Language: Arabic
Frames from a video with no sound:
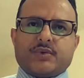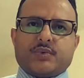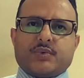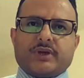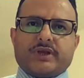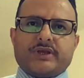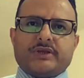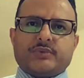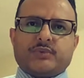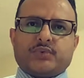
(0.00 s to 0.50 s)

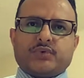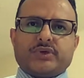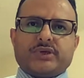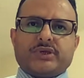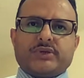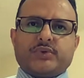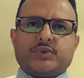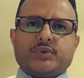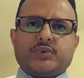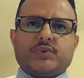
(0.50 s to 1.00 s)
وإن
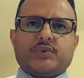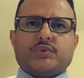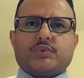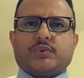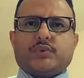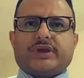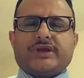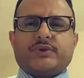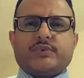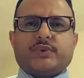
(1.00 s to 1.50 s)
وجدوا
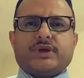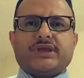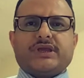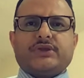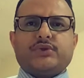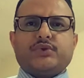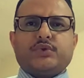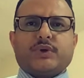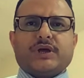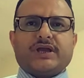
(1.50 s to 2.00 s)
وإن وجدوا